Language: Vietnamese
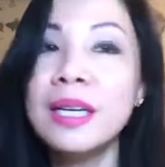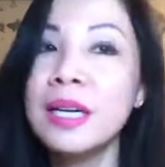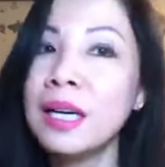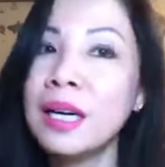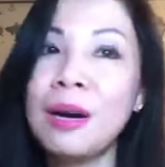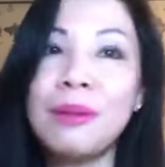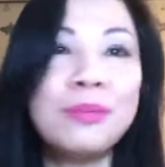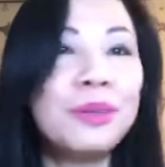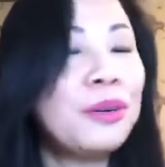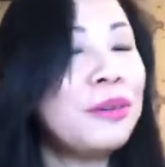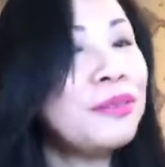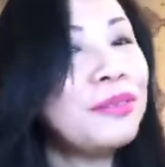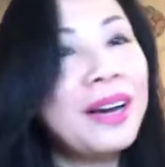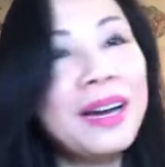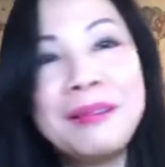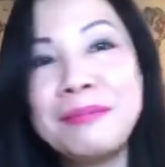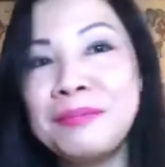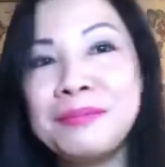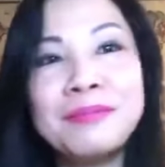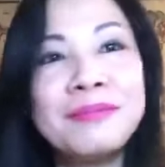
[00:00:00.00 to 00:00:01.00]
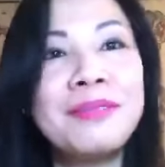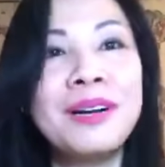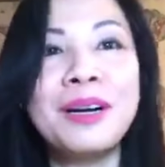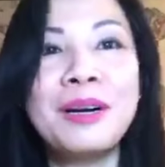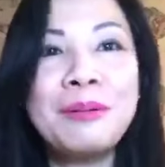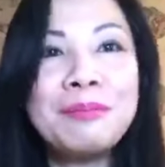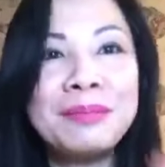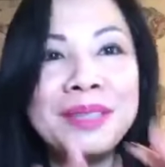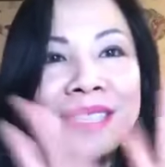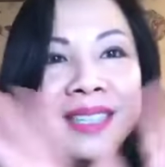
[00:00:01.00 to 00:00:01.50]
không nói pháp vân
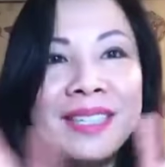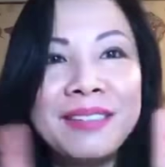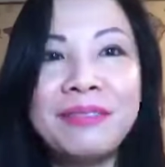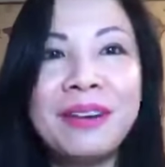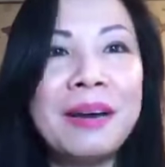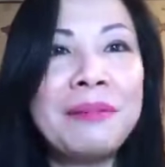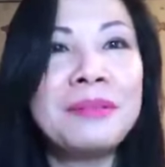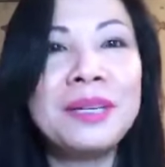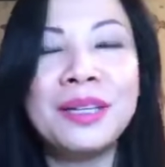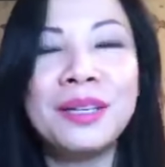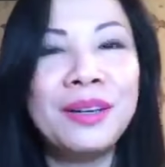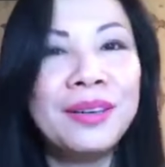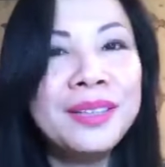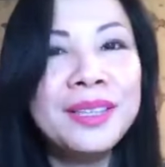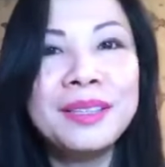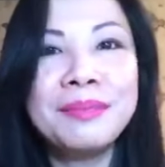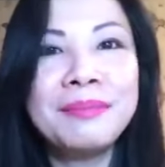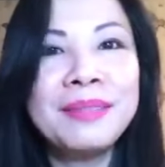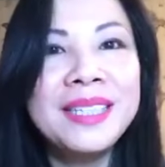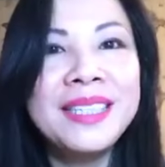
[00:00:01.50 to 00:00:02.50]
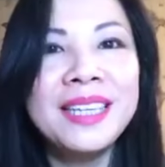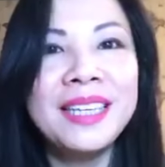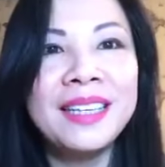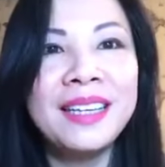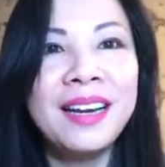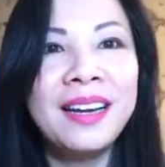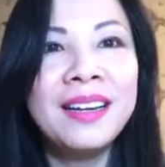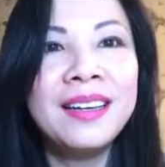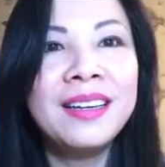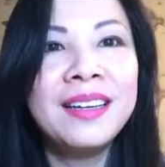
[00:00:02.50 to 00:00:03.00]
không biết gì pháp để nói hết mấy chị
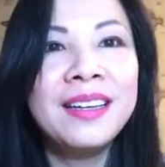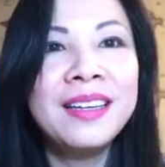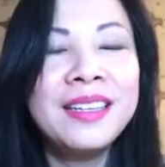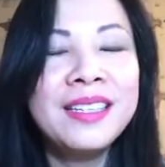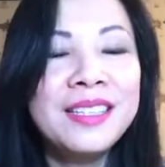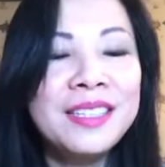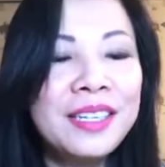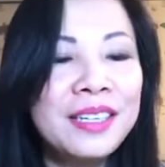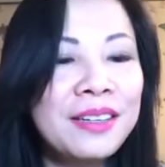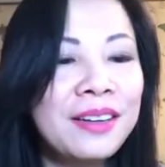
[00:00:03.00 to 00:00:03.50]
nhé chỉ